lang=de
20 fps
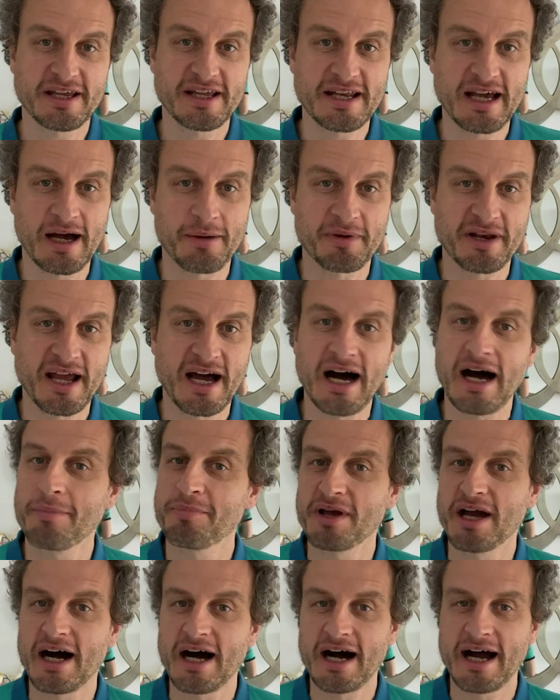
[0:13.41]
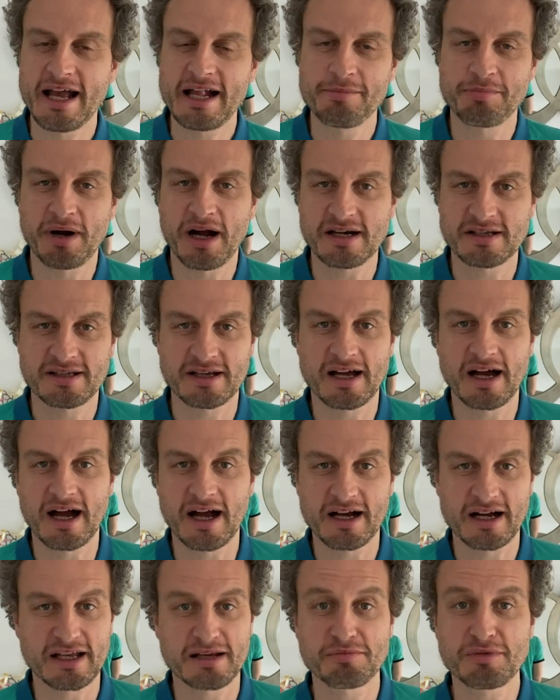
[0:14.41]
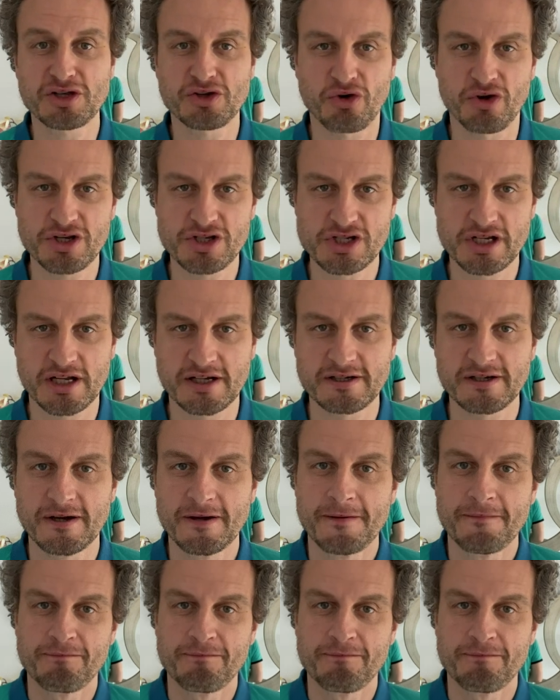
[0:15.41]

Inhaber der HPA Heilpraktiker Akademie Deutschland.